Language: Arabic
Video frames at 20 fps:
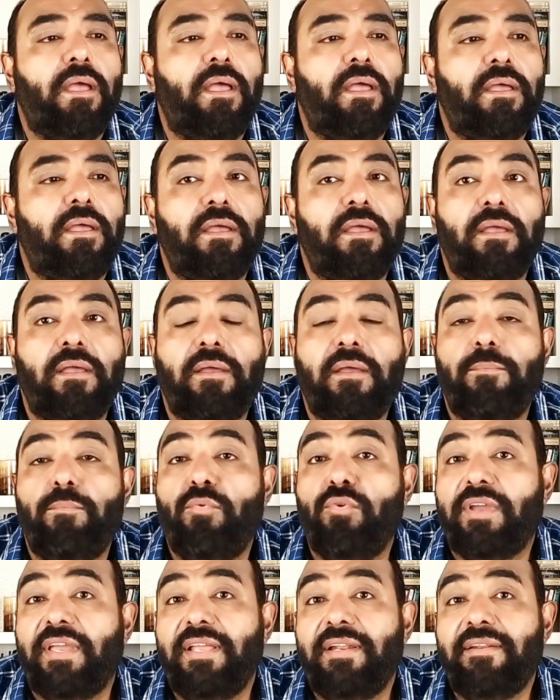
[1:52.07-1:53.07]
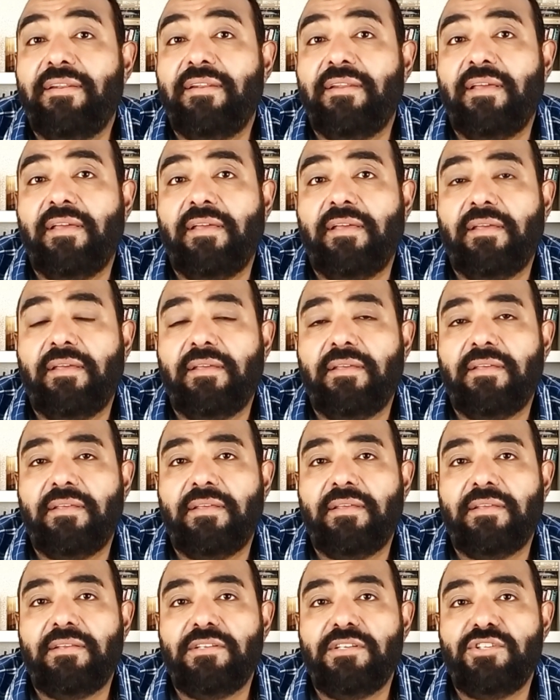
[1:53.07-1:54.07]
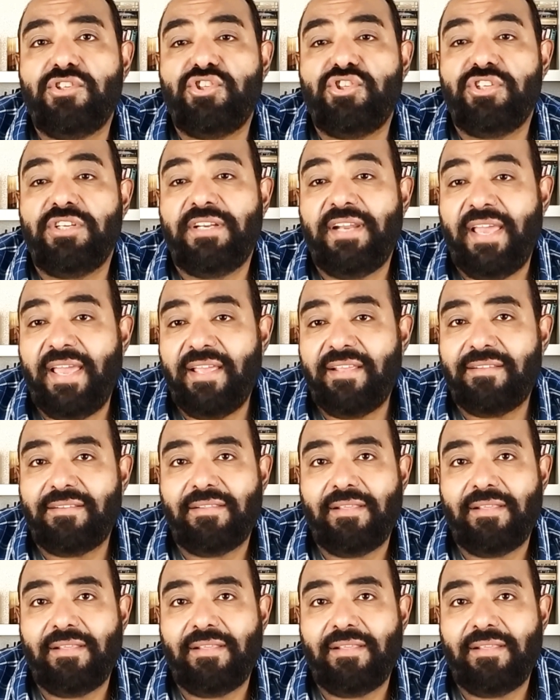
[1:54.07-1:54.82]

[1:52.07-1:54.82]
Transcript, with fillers: آه، ممكن آه، الجينات